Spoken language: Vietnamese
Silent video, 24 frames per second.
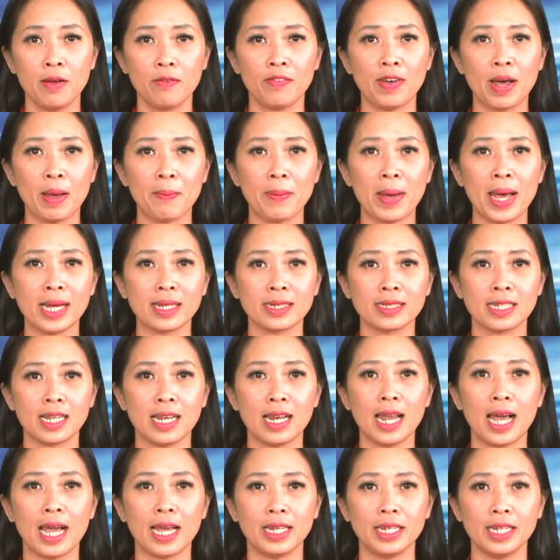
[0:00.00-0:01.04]
và mang trả
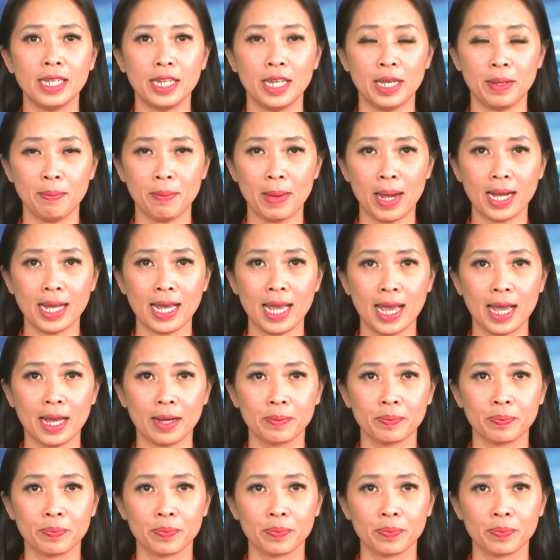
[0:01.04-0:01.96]
lại địa điểm bán hàng.